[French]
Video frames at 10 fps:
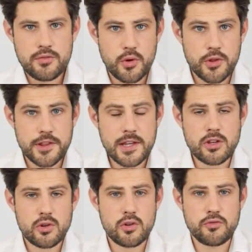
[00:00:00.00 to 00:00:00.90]
aussi
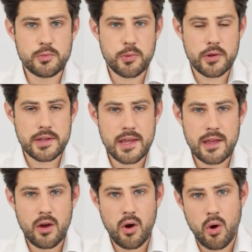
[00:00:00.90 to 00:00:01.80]
que vous preniez
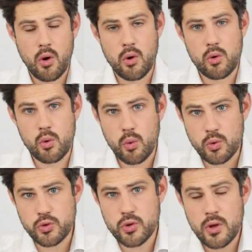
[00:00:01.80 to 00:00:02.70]
en
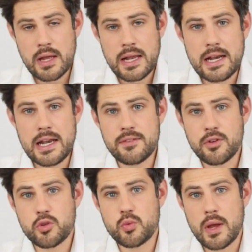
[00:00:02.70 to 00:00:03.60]
compte
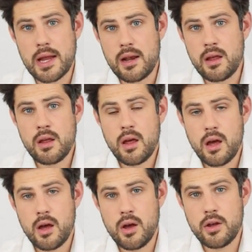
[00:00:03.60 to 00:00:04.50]
l'éventuel
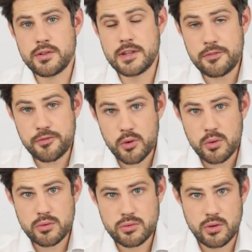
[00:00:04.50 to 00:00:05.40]
euh, défaut
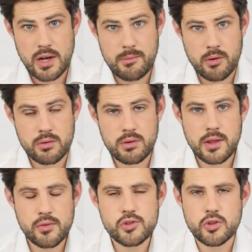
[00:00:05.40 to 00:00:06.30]
de la banque.
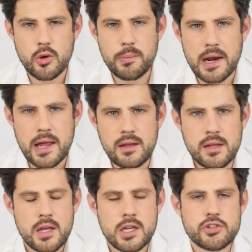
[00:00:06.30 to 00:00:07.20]
Qu'est-ce que j'entends par là
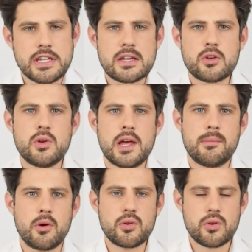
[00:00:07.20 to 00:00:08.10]
Je veux dire que la
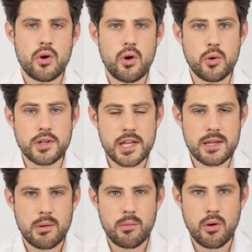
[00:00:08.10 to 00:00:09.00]
banque, au dernier
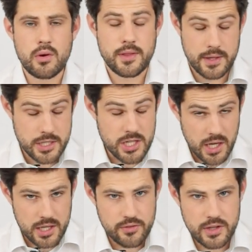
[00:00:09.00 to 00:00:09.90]
moment, et c'est déjà
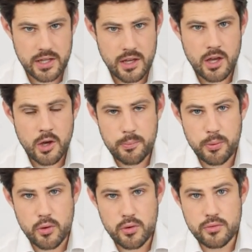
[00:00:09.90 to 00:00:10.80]
arrivé,
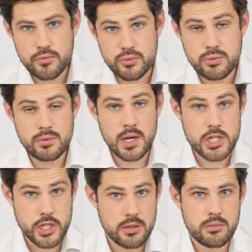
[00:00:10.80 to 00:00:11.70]
peut vous
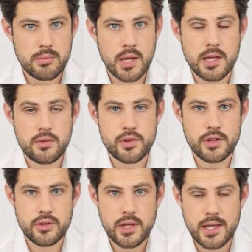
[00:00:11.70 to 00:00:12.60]
lâcher. Vous direz qu'elle vous ait
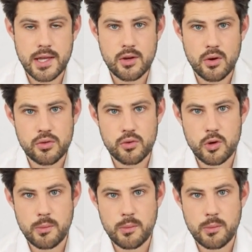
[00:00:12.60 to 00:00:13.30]
donné un accord sur le